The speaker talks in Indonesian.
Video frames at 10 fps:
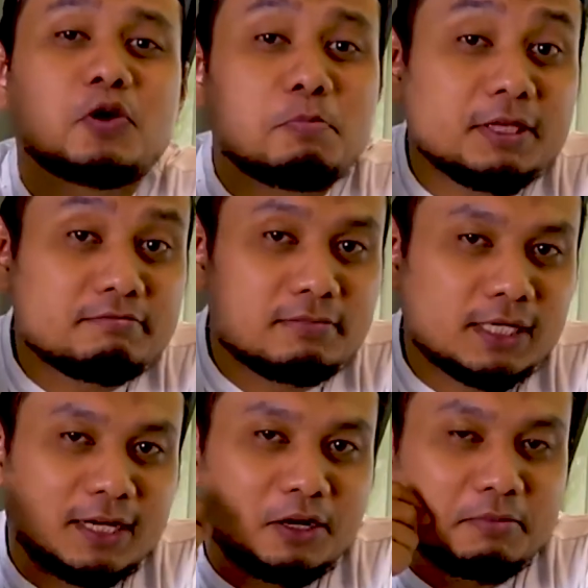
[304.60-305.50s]

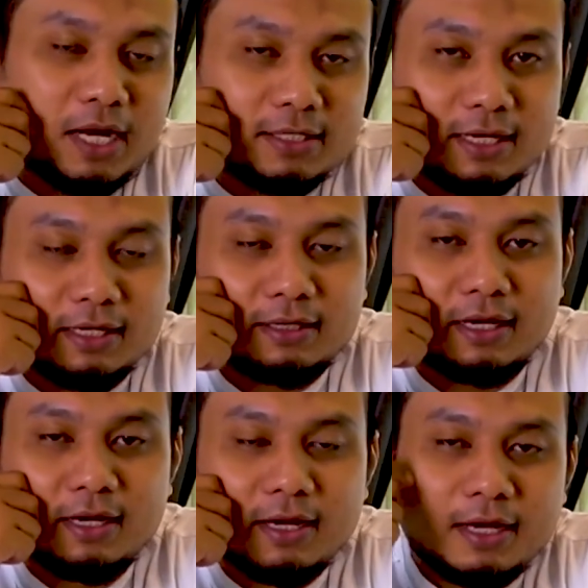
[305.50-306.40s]
komitmen kalau bahasa kita.
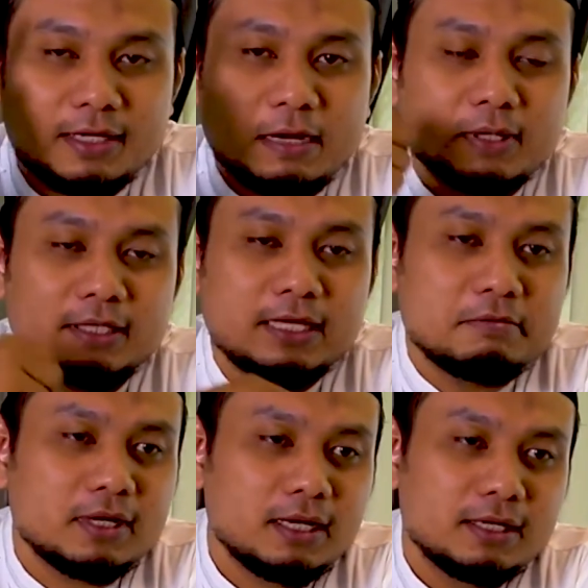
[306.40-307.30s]
Yang
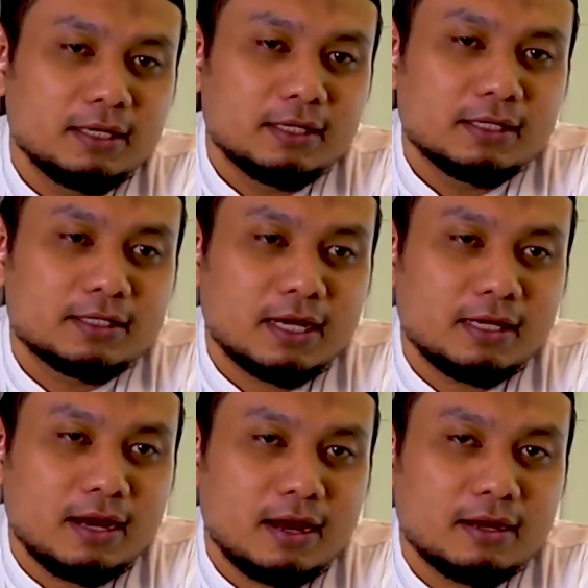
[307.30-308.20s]
pertama,
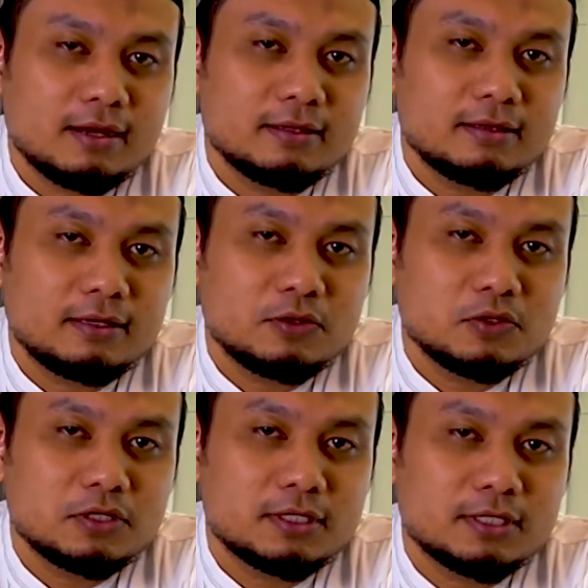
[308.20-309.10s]
saya akan
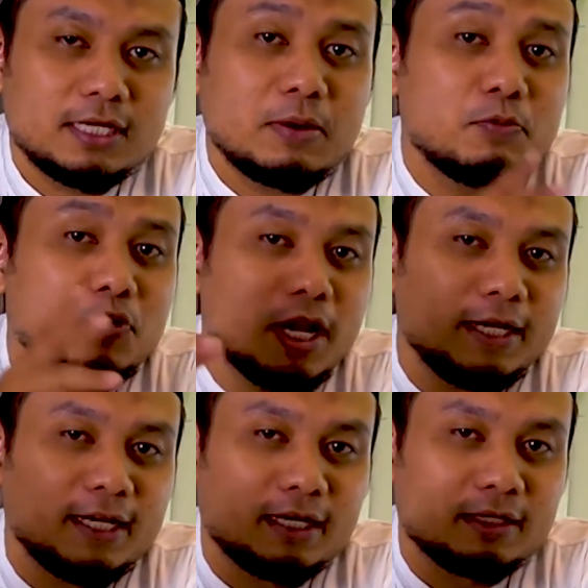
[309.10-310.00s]
terus qiyamul
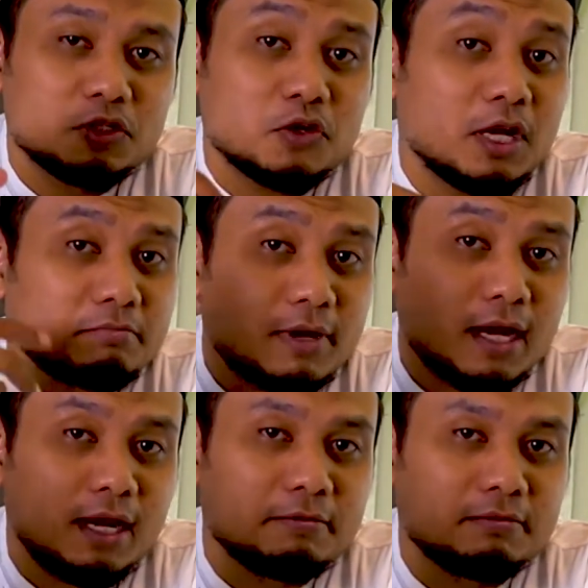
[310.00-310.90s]
lail, sholat
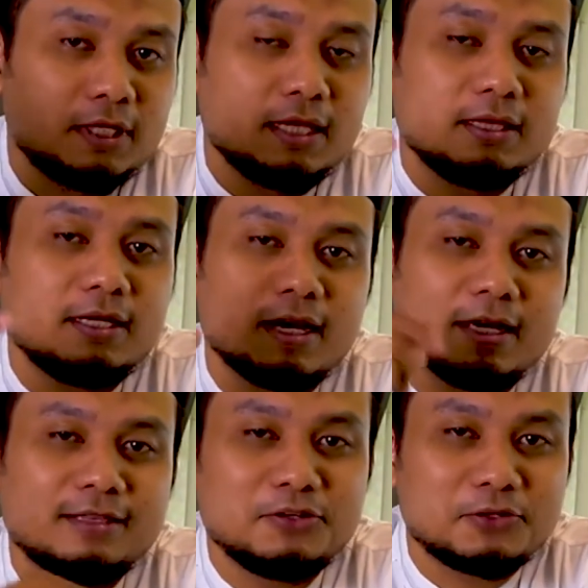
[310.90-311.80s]
malam dan tidak
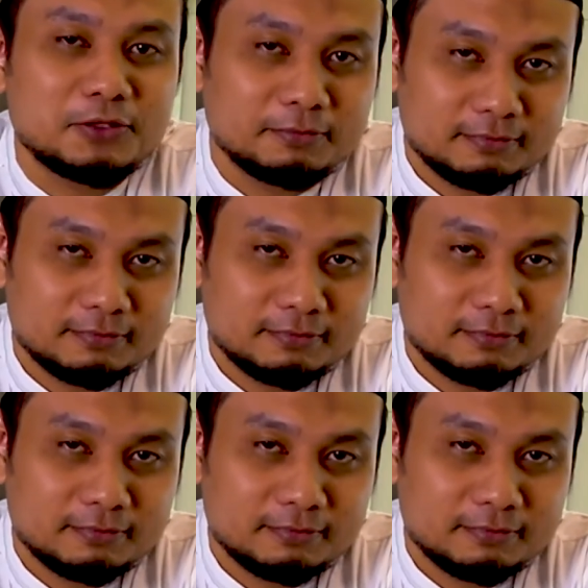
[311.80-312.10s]
akan tidur.